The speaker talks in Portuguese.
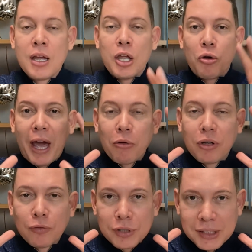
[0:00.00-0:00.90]
Eu quero que
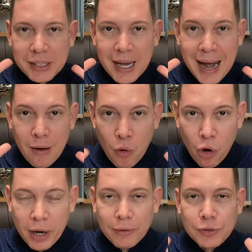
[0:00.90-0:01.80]
você
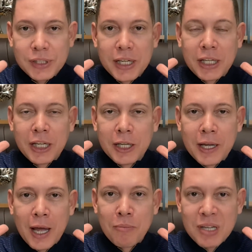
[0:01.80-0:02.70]
agora, você que
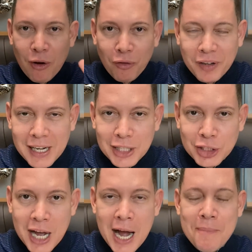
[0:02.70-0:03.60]
é minha ovelha
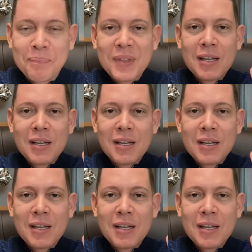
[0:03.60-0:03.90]
já,